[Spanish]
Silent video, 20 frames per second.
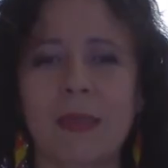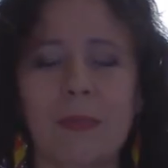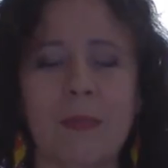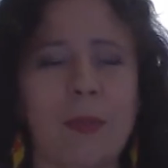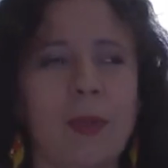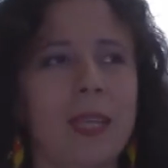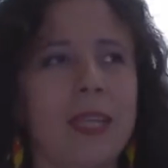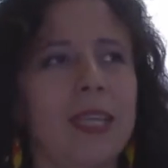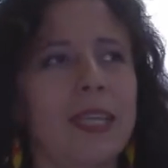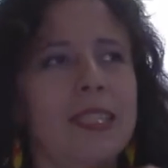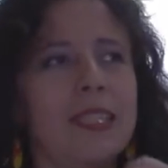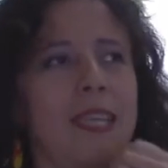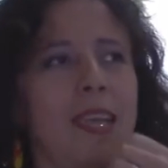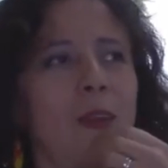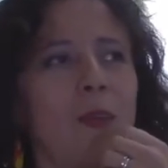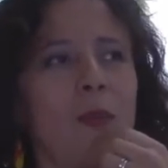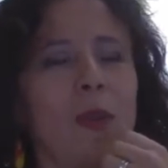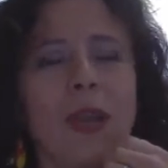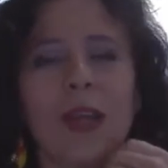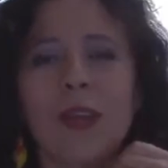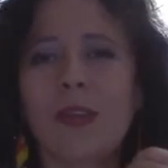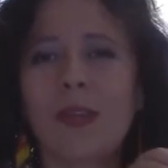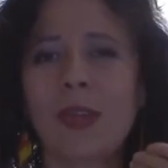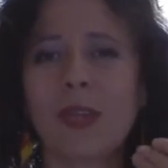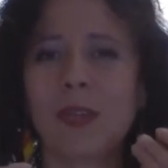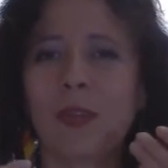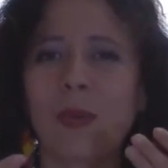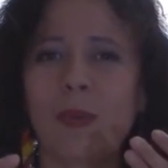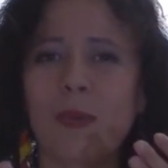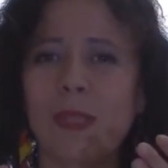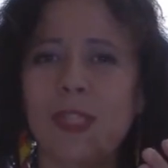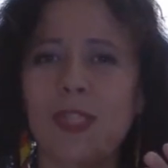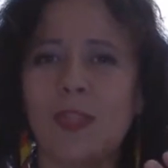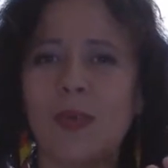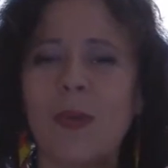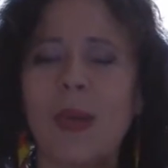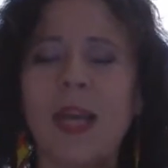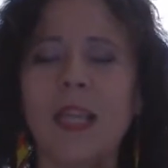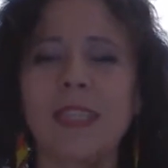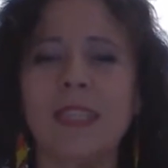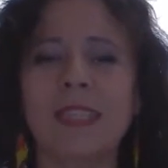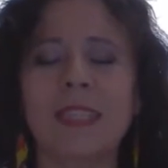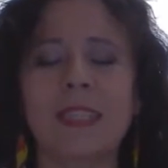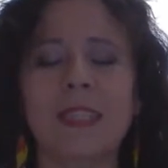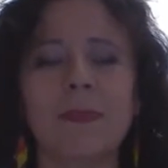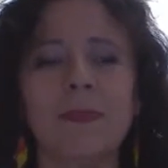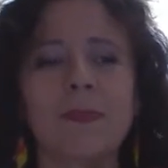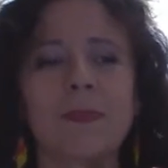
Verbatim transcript: se parece a un carro que yo he visto antes.